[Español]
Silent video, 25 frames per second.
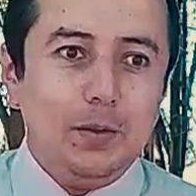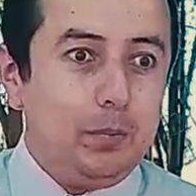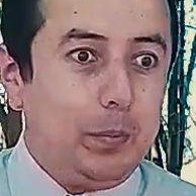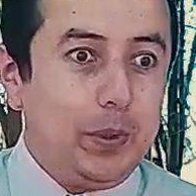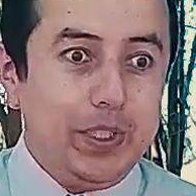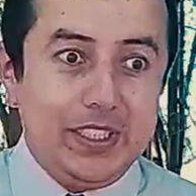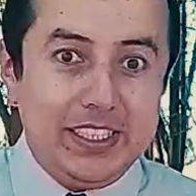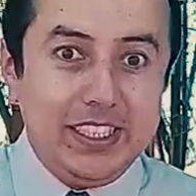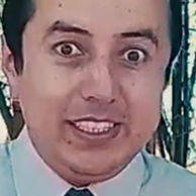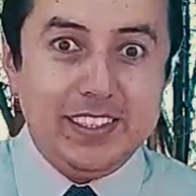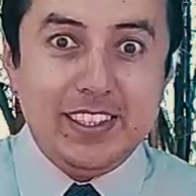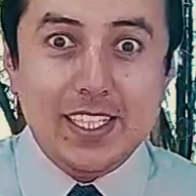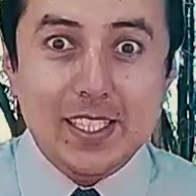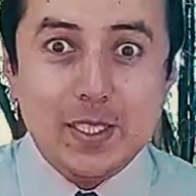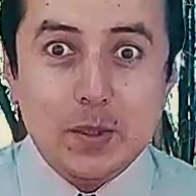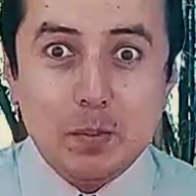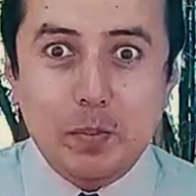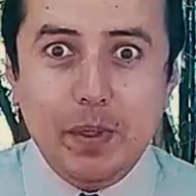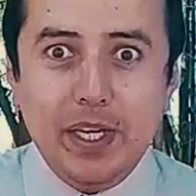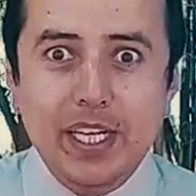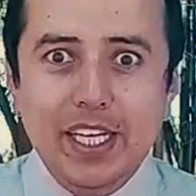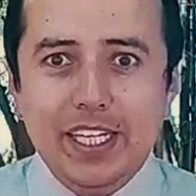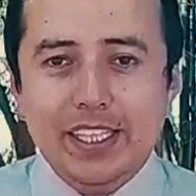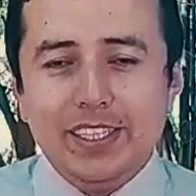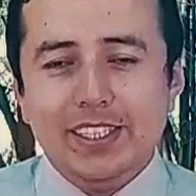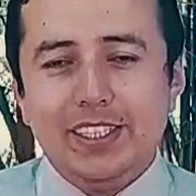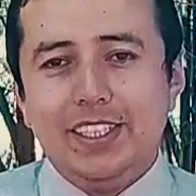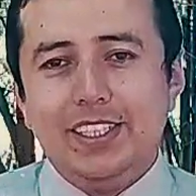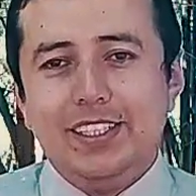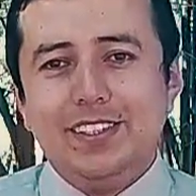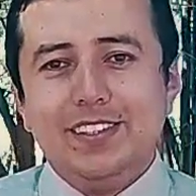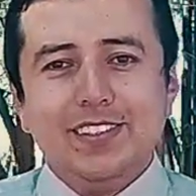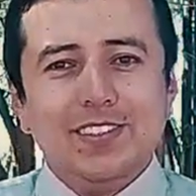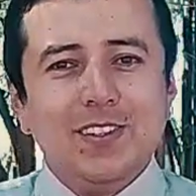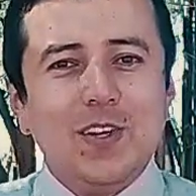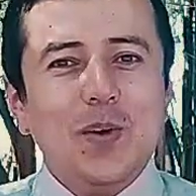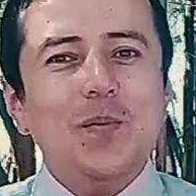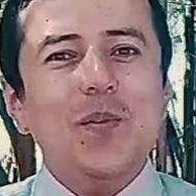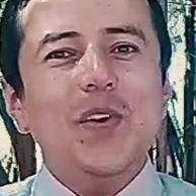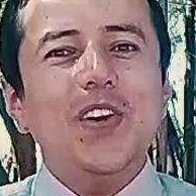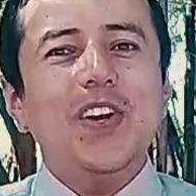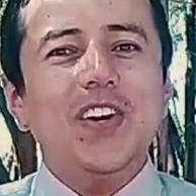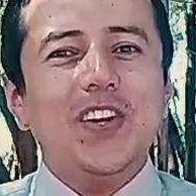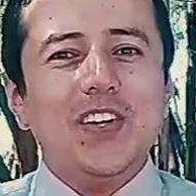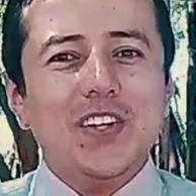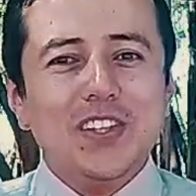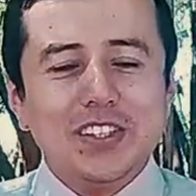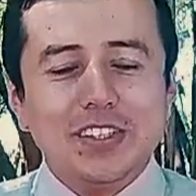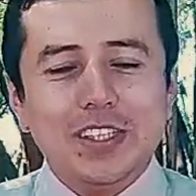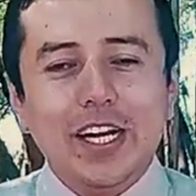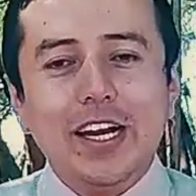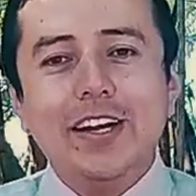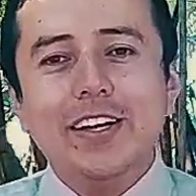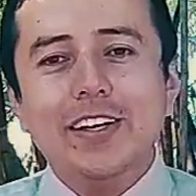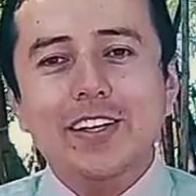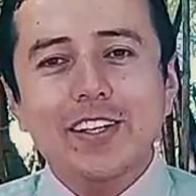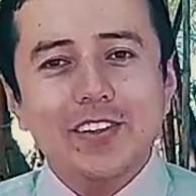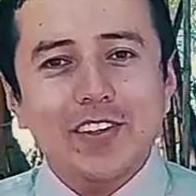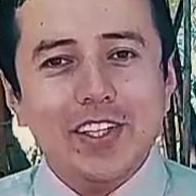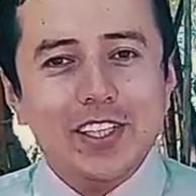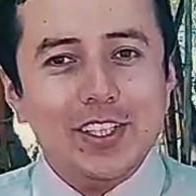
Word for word: pues desespérate, es como lo contrario, ¿no?